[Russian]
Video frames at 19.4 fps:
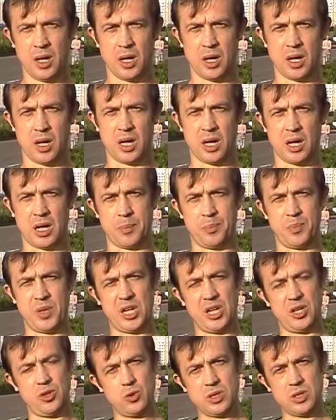А,
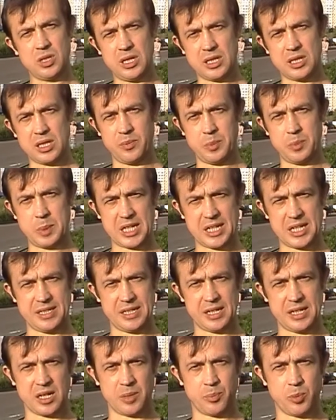перейдет ли эта
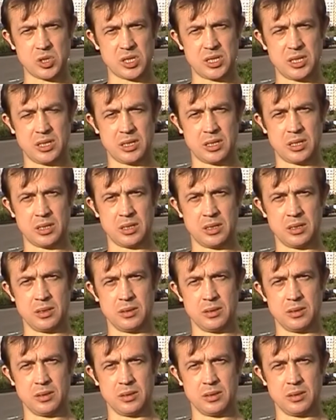медиатека после